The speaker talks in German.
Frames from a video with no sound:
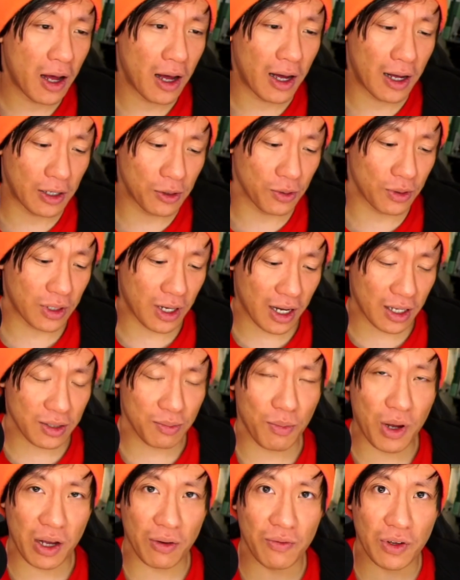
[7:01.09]
Also da ist
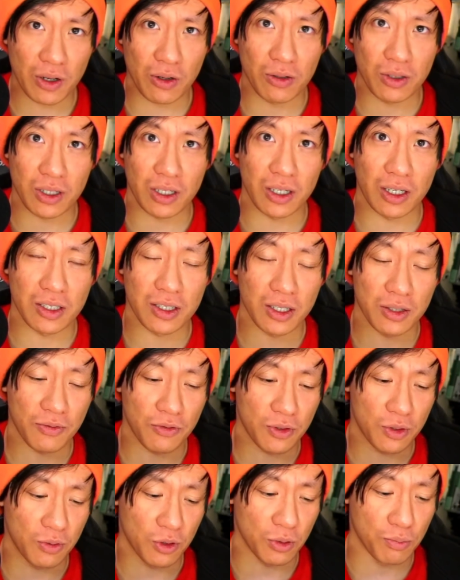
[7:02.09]
mehr Entwicklung drin als
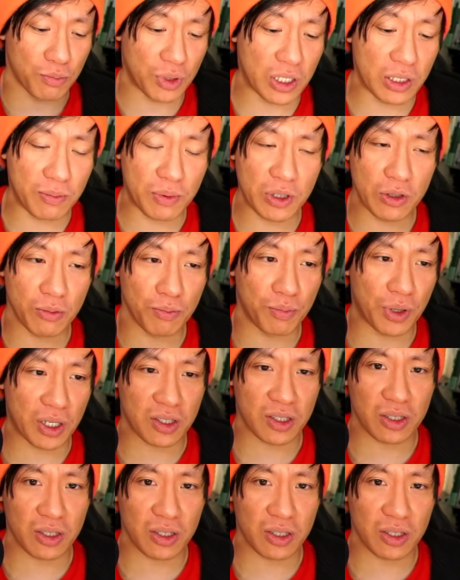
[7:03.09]
jetzt zwischen Pipi und Pixie.